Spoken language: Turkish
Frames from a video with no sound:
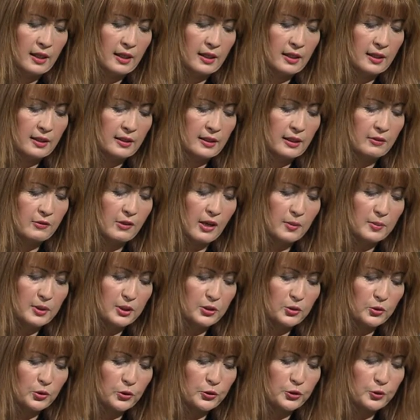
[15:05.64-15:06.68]
Ee, devam
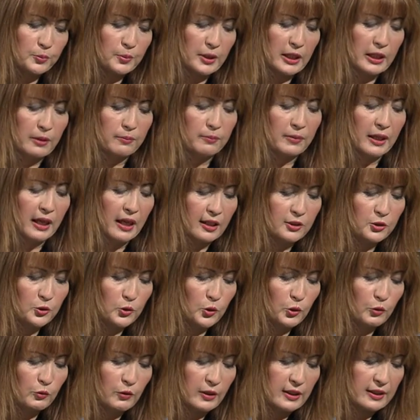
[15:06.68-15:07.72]
ediyoruz. Bilinmeyen
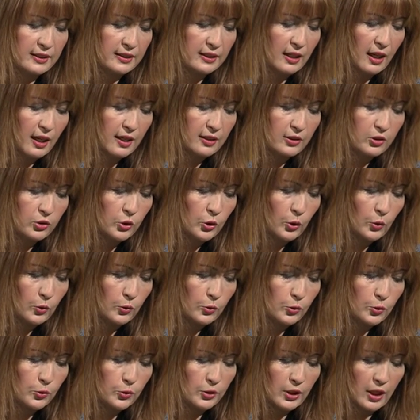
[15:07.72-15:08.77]
gün ve saat diyor
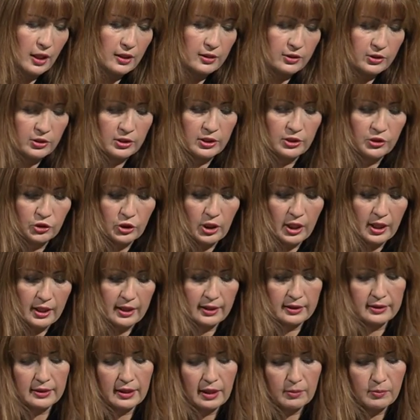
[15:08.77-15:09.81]
36.
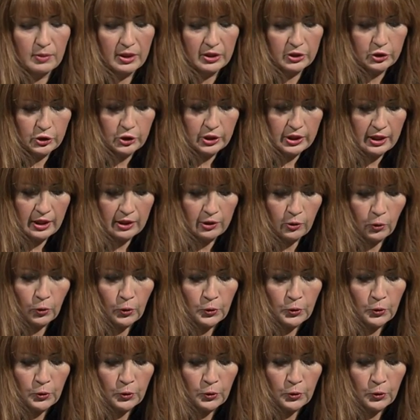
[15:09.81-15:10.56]
ayetten başlayarak.